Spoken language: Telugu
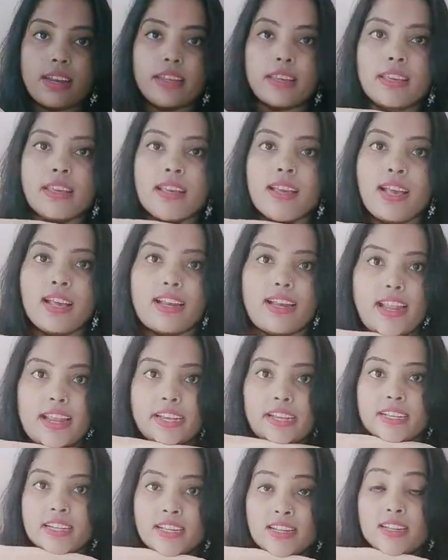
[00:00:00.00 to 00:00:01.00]
కానీ
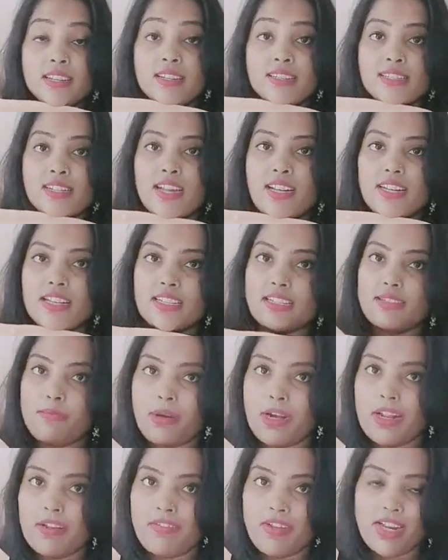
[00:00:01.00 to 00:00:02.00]
లైట్ కలర్స్ కానీ
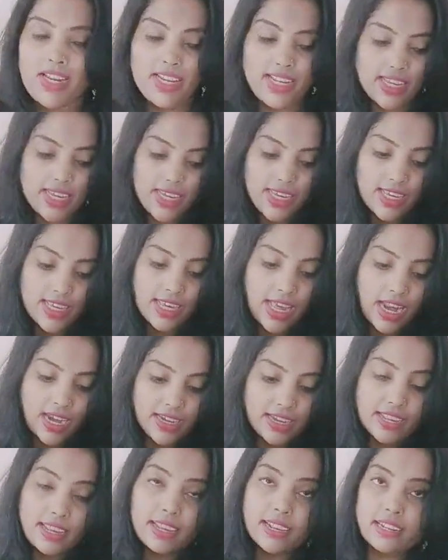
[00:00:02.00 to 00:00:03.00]
ఇష్టపడే వాళ్ళకి
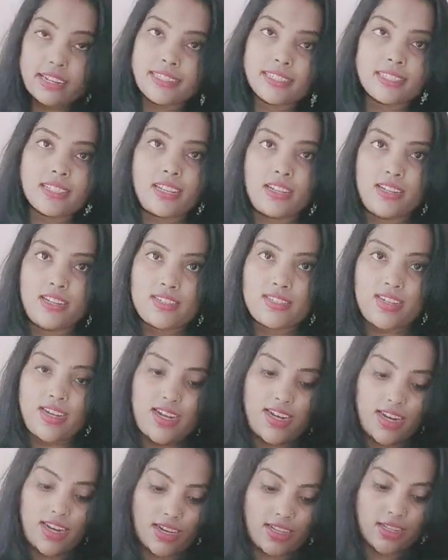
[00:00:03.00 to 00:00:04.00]
అంటే ఇంగ్లీష్ కలర్స్
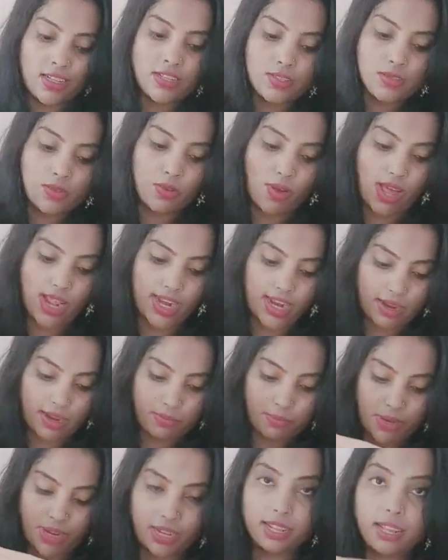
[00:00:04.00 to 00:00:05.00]
అంటారు కదా సో అలా
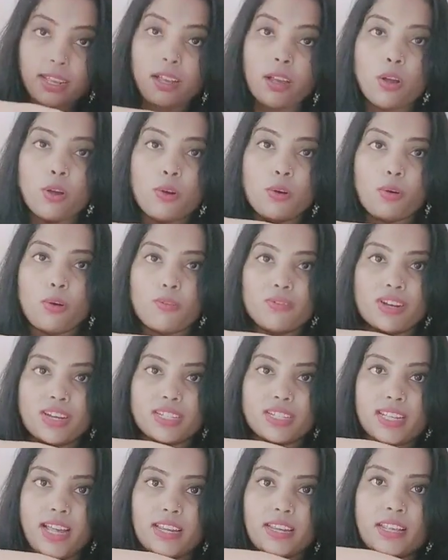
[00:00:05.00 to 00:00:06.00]
అనమాట
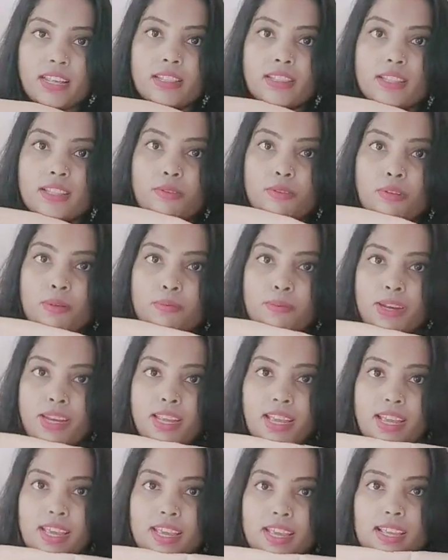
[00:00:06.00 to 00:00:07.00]
ఓవరాల్ శారీ అంతా కూడా
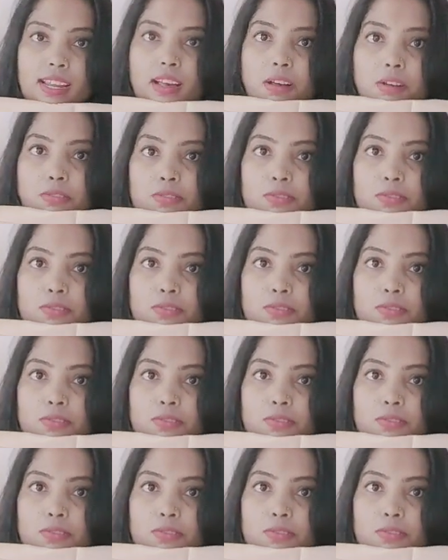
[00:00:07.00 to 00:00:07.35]
మనకి ఇలా